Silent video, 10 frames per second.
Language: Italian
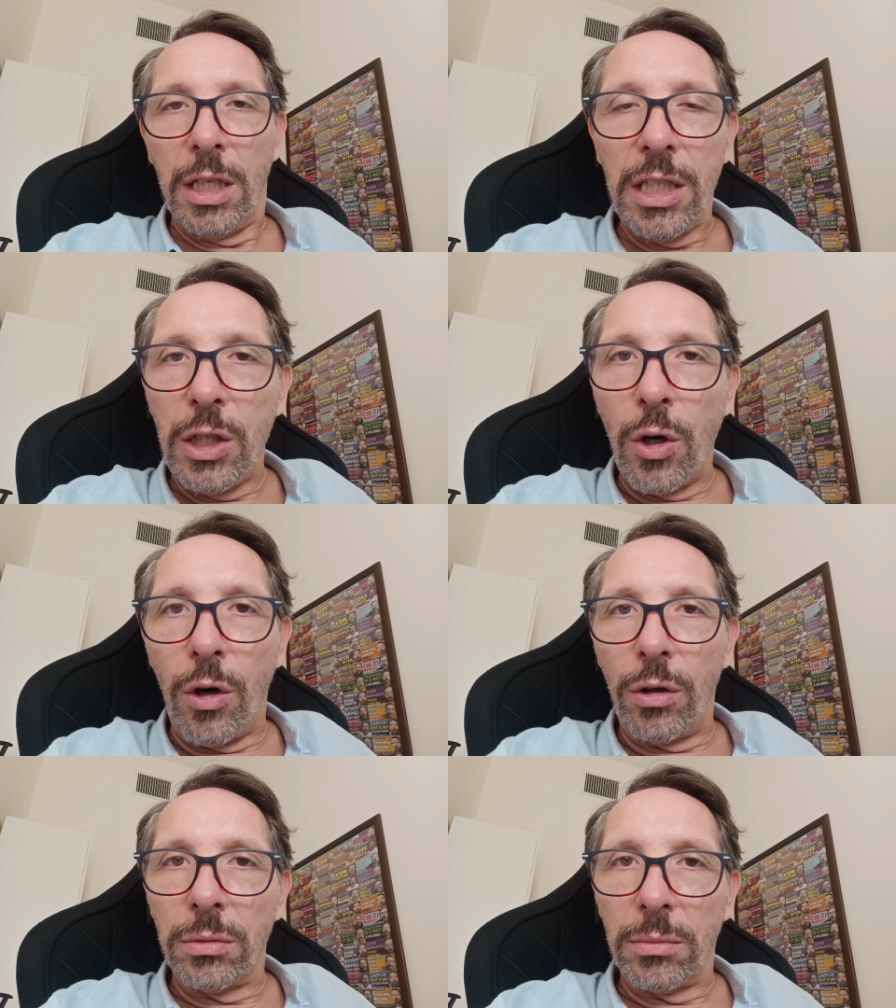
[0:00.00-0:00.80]

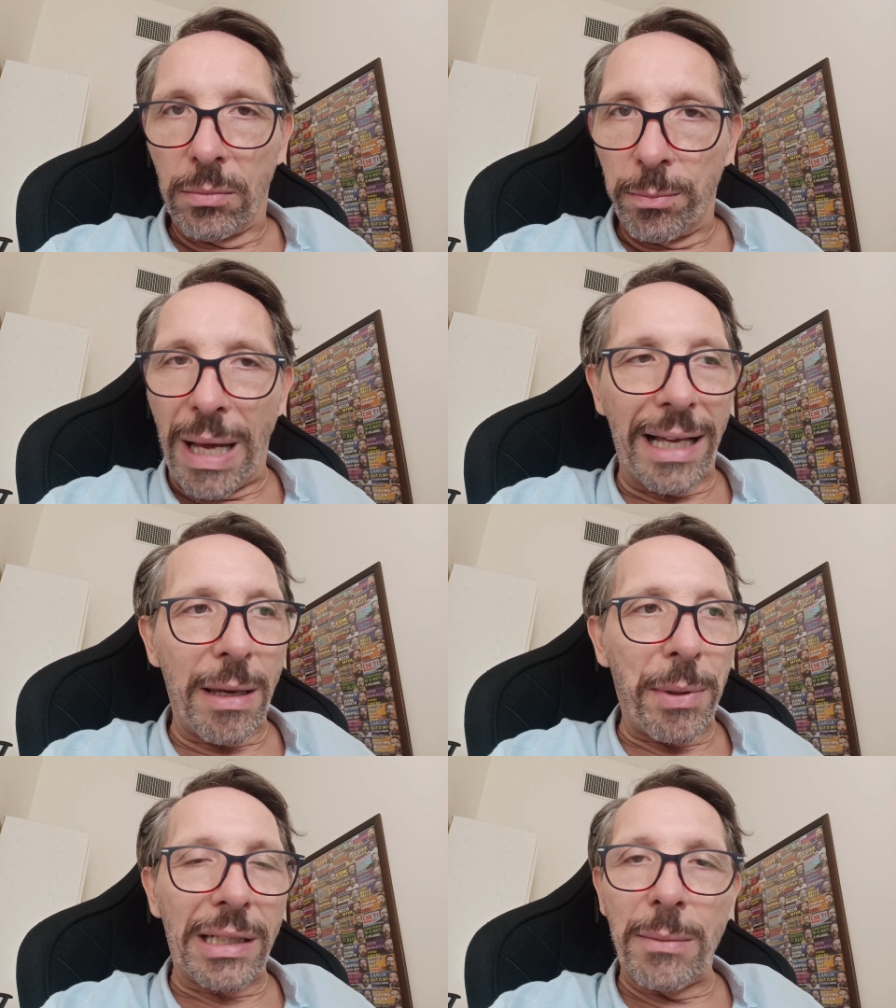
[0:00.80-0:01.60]
io
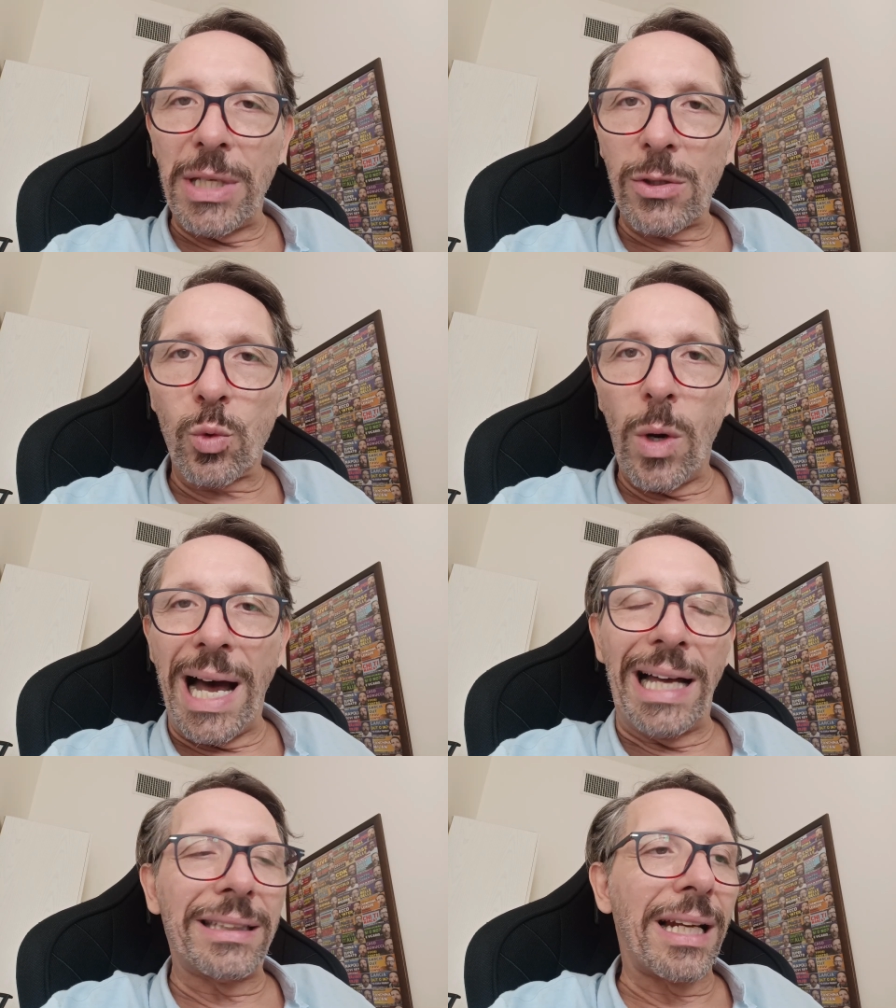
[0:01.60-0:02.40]
anche per la mia
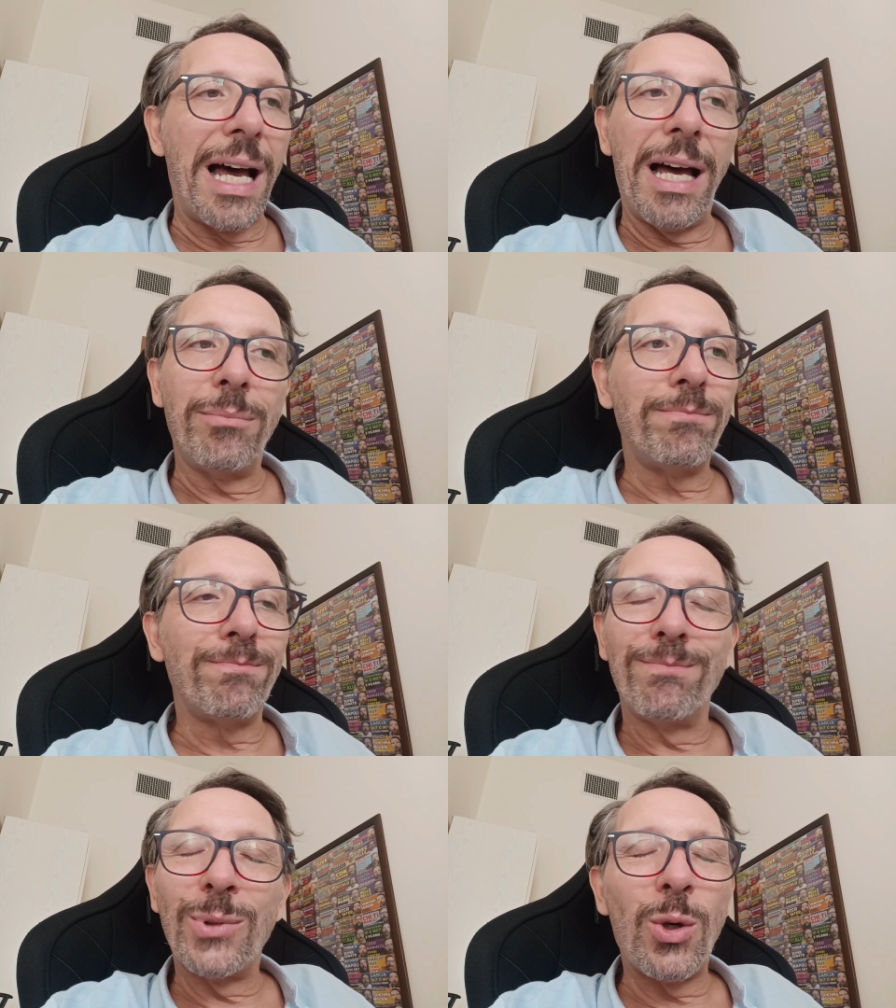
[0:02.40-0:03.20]
squadra
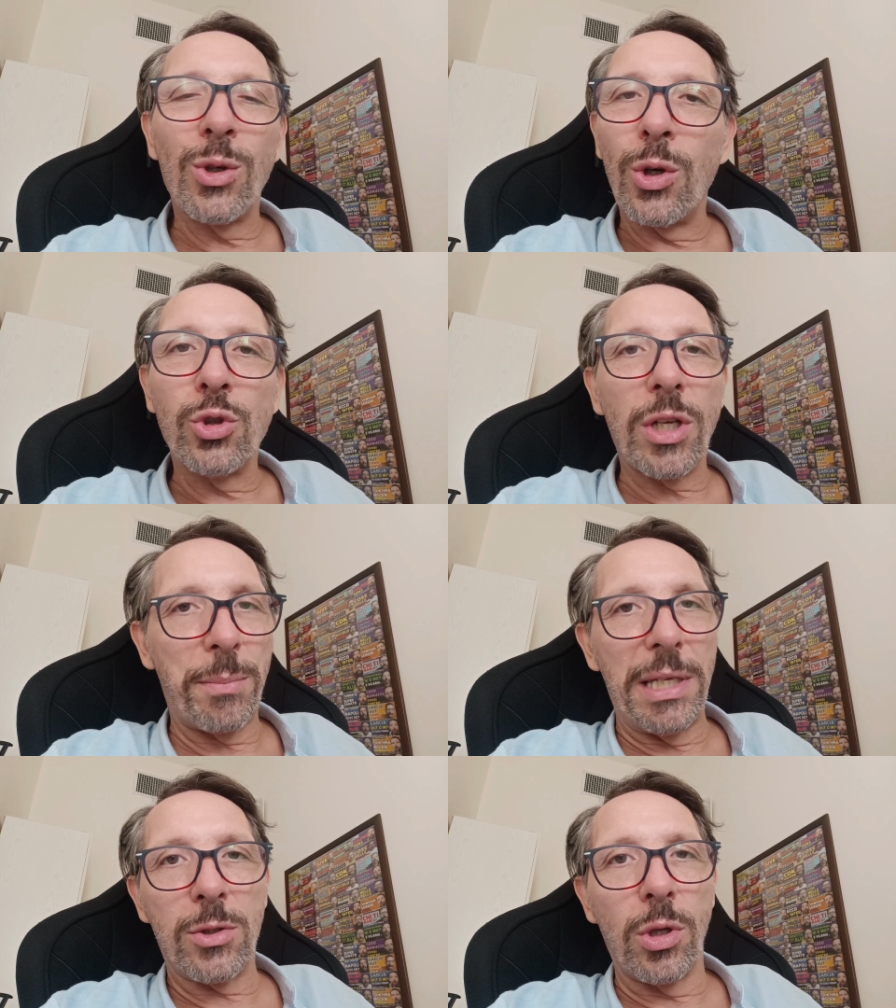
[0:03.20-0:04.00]
non
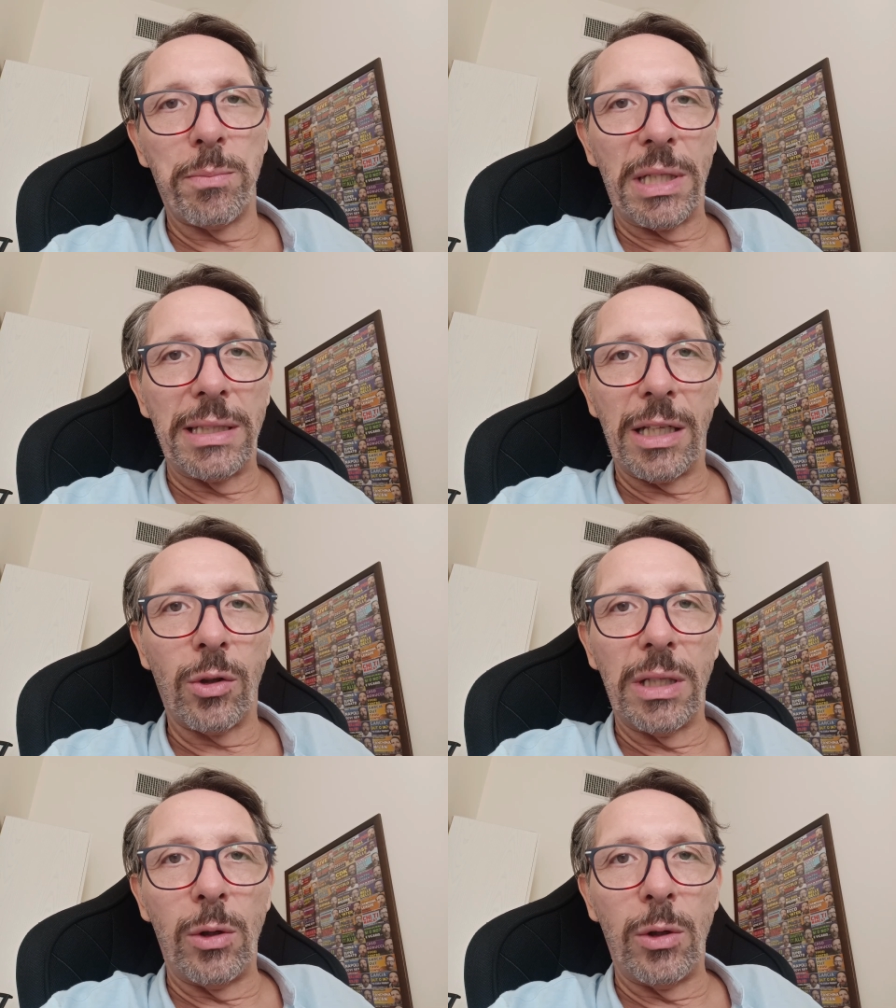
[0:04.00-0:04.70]
concepisco il prendere gol